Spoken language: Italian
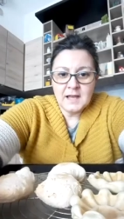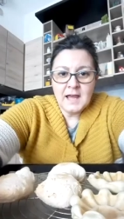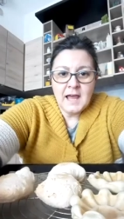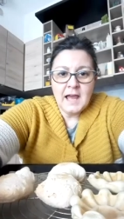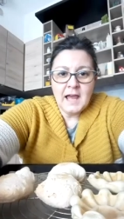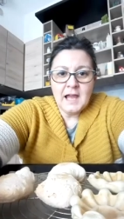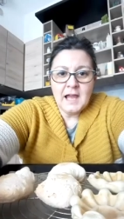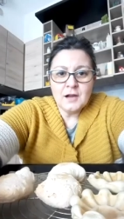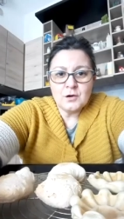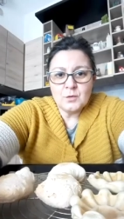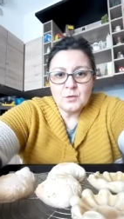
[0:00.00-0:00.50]

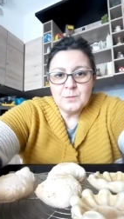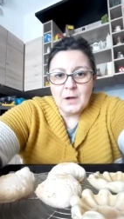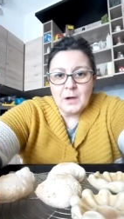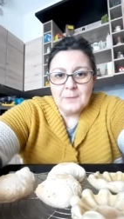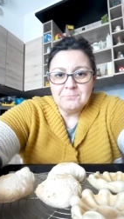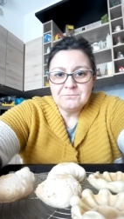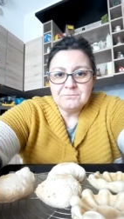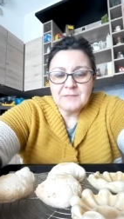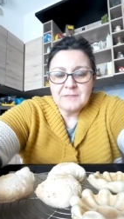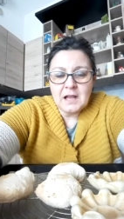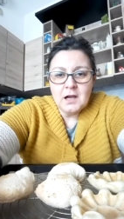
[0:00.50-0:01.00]
Ecco
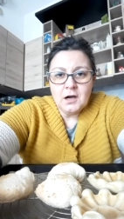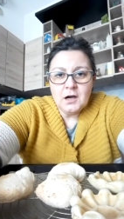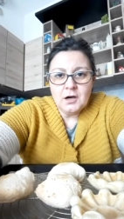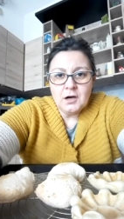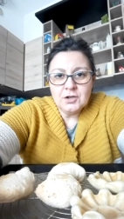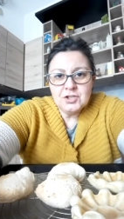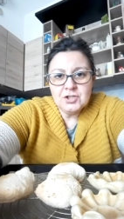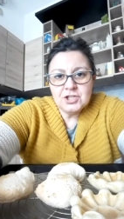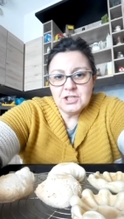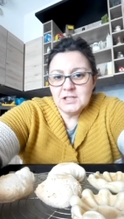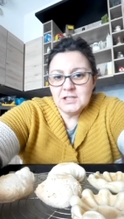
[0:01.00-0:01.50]
qua,
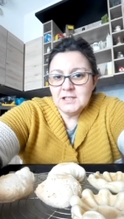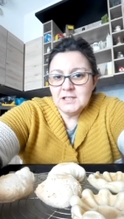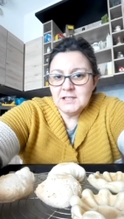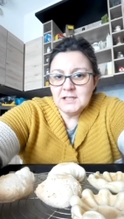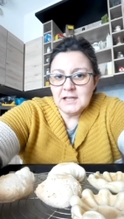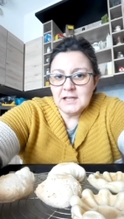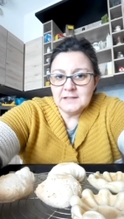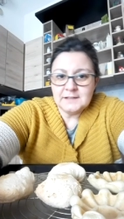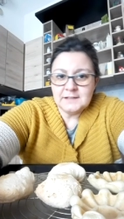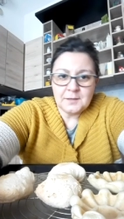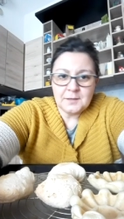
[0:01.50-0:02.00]
oggi
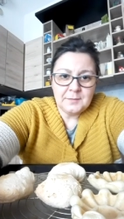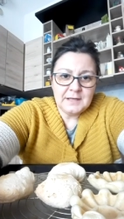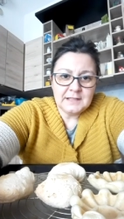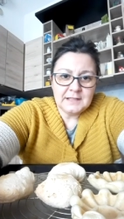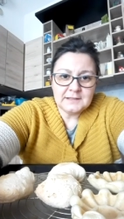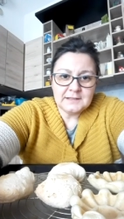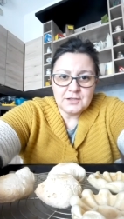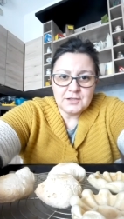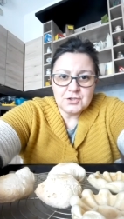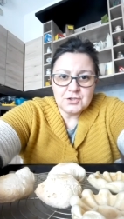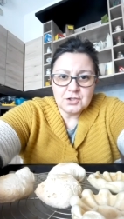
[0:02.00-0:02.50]
è
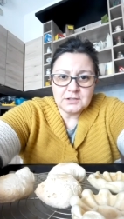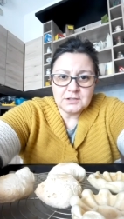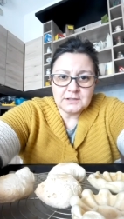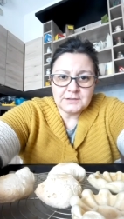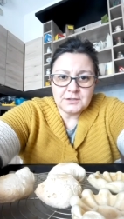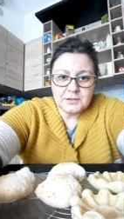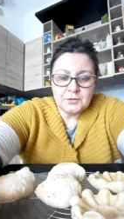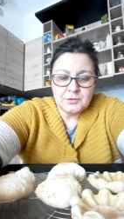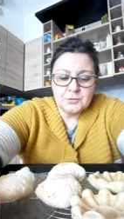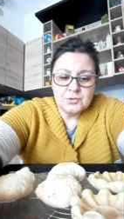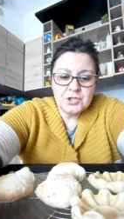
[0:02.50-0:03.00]
terminata la
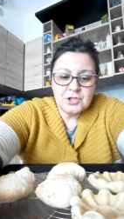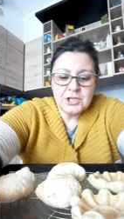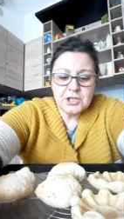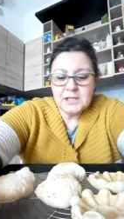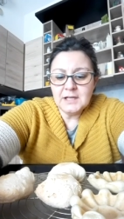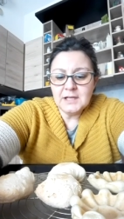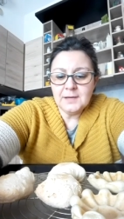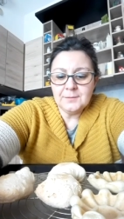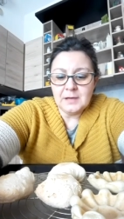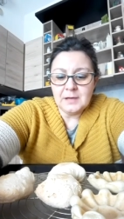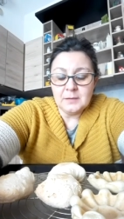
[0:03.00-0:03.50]
giornata in
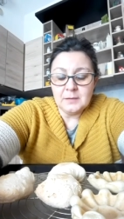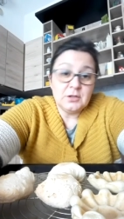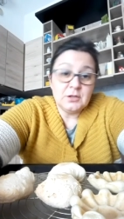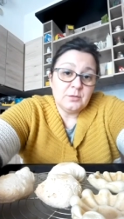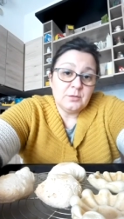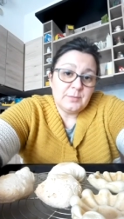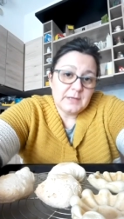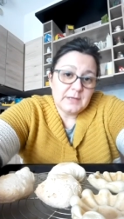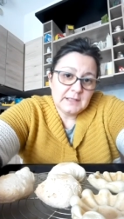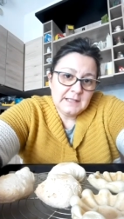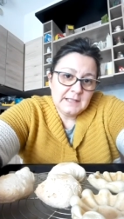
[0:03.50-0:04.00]
cucina, almeno
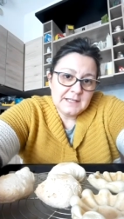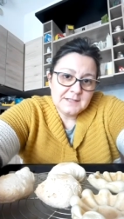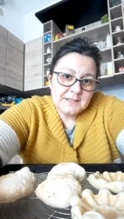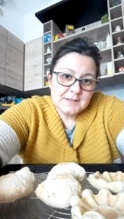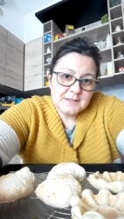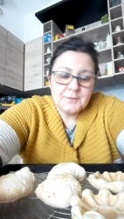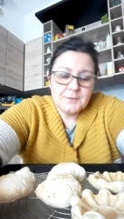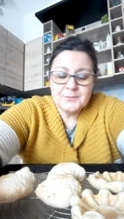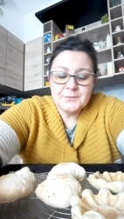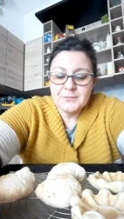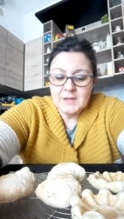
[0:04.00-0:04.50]
per
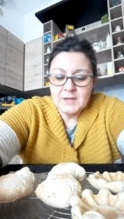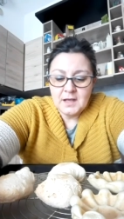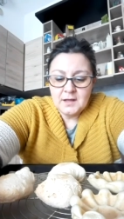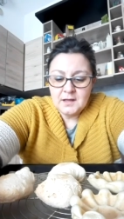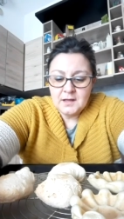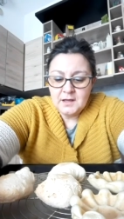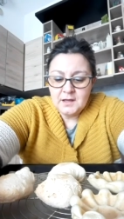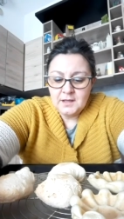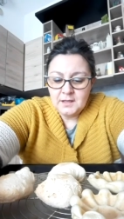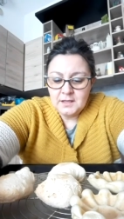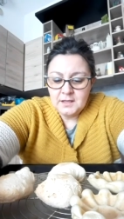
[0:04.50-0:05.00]
adesso.
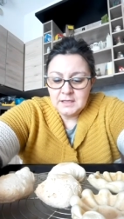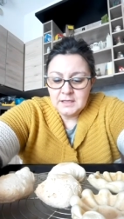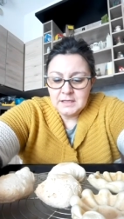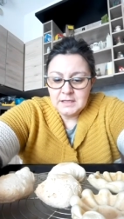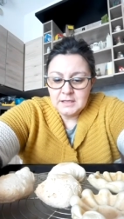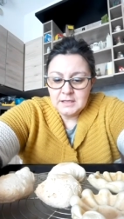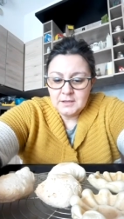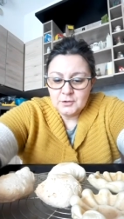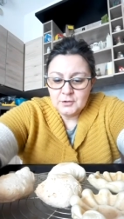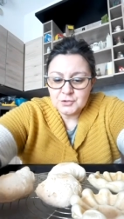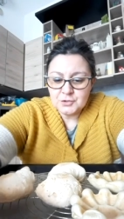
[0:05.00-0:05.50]

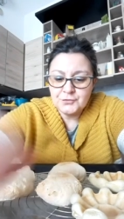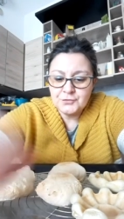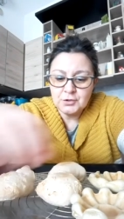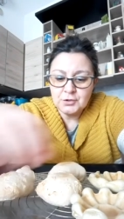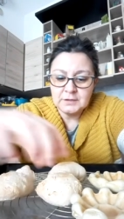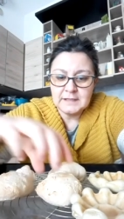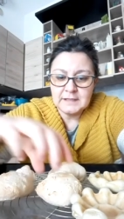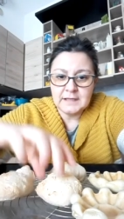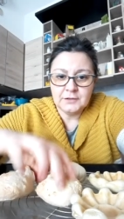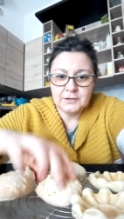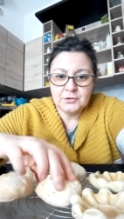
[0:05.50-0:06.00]
E ho
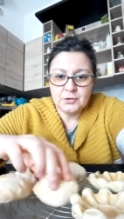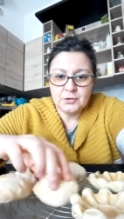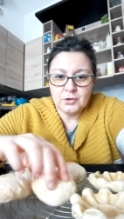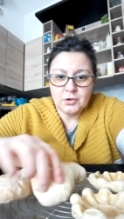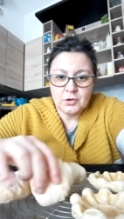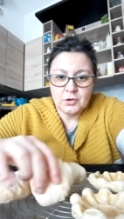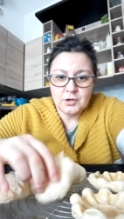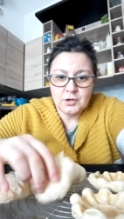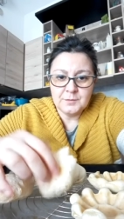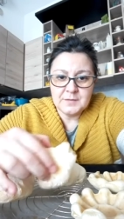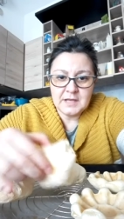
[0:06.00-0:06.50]

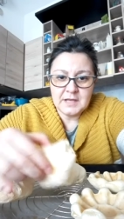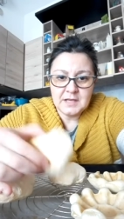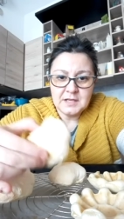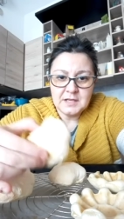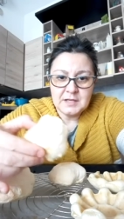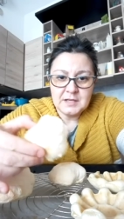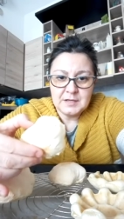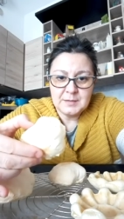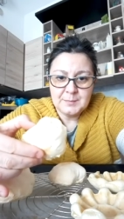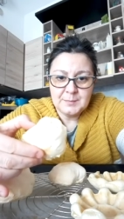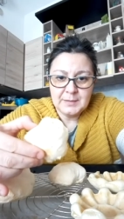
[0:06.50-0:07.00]
sfornato i
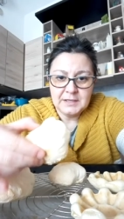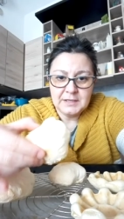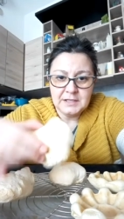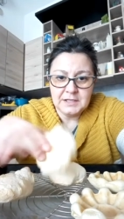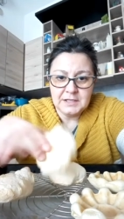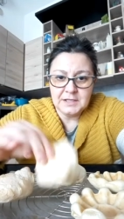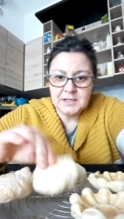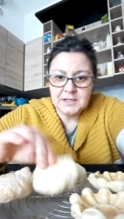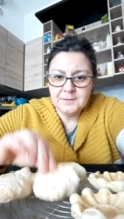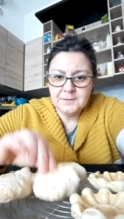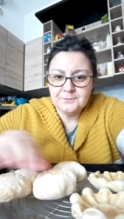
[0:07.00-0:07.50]
miei
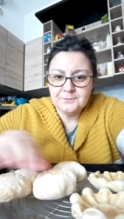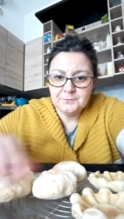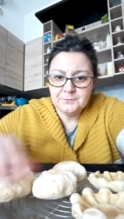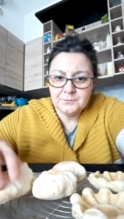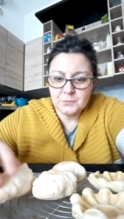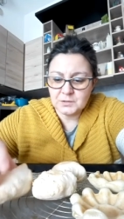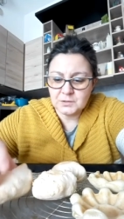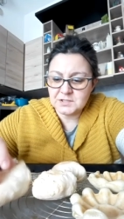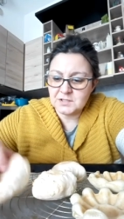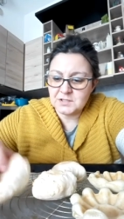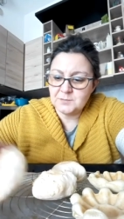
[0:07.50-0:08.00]
panini,
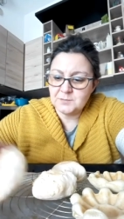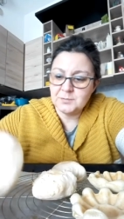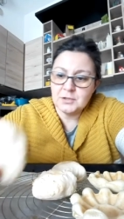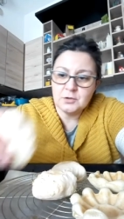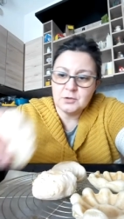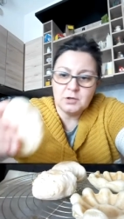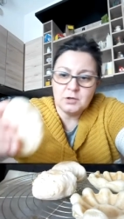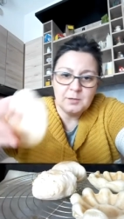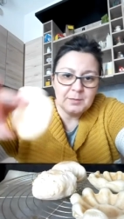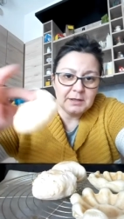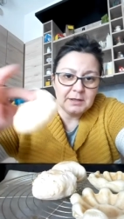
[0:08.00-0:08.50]
questi
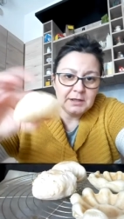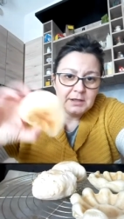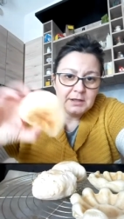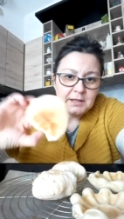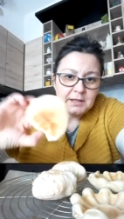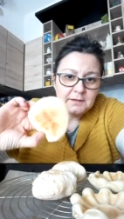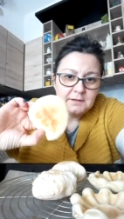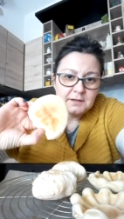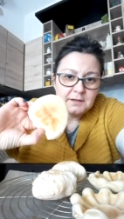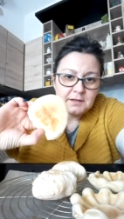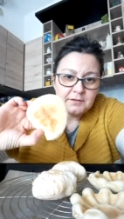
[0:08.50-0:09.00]
piccoli
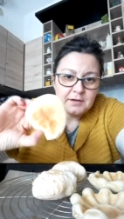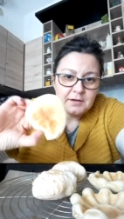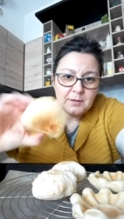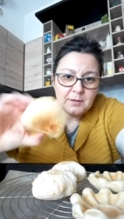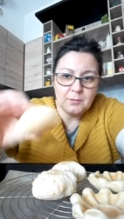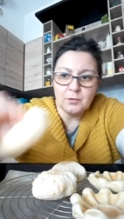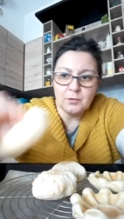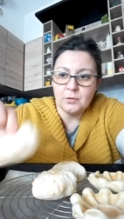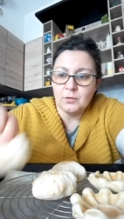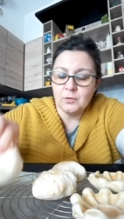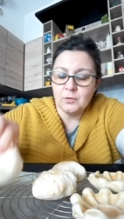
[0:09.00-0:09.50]
paninetti che
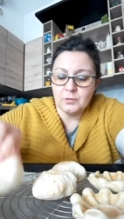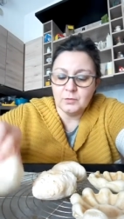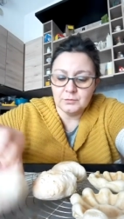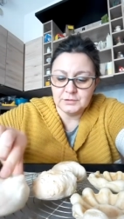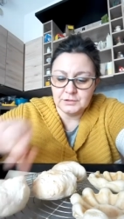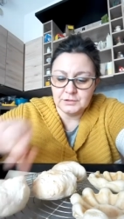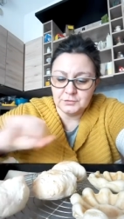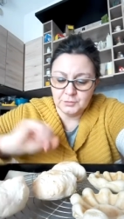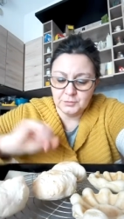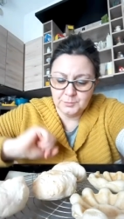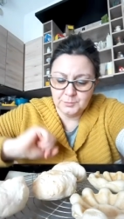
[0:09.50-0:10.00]
avevamo
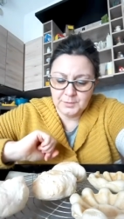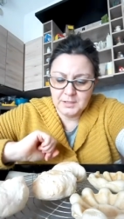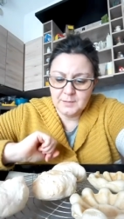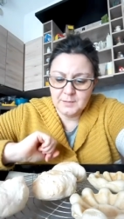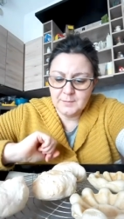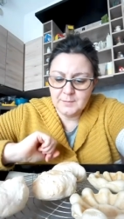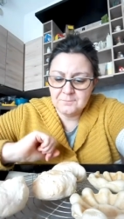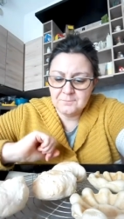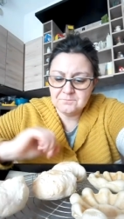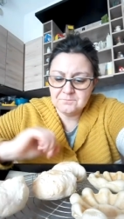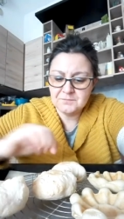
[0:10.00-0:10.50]
detto prima.